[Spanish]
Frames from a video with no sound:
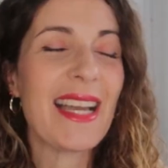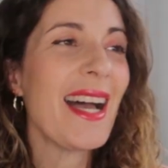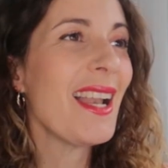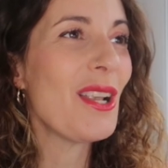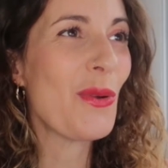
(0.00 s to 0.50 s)

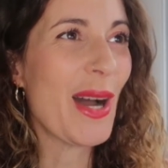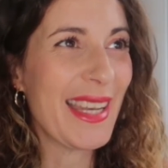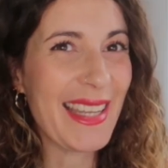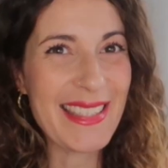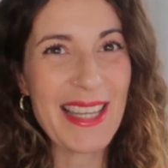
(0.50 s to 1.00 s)
ya lo
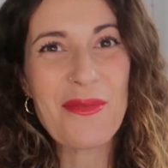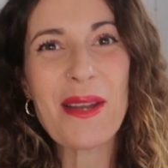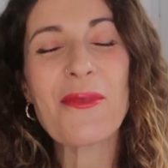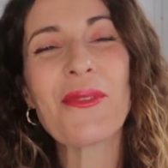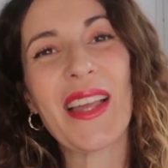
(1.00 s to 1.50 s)
haré, ya me
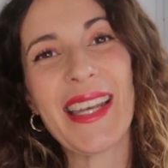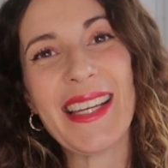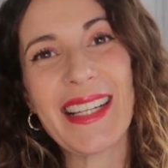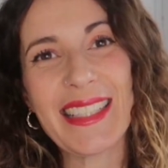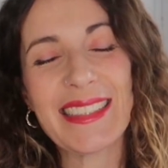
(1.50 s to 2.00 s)

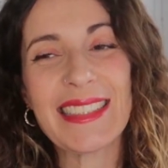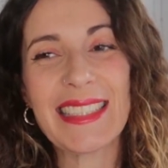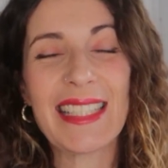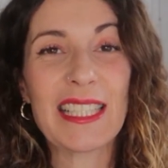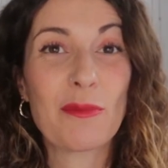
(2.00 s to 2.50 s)
apuntaré a clases
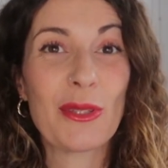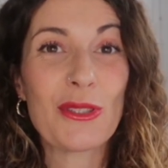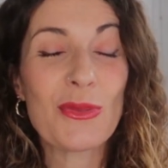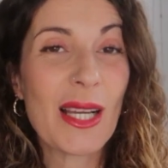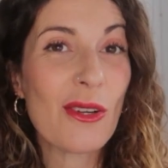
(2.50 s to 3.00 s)
de inglés, pero
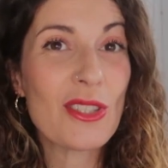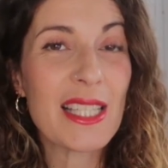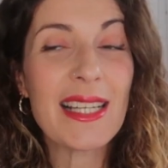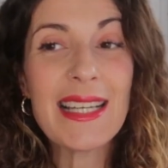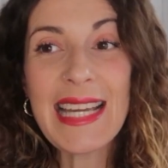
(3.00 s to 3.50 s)
es una
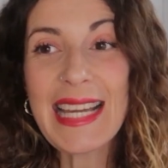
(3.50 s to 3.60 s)
cosa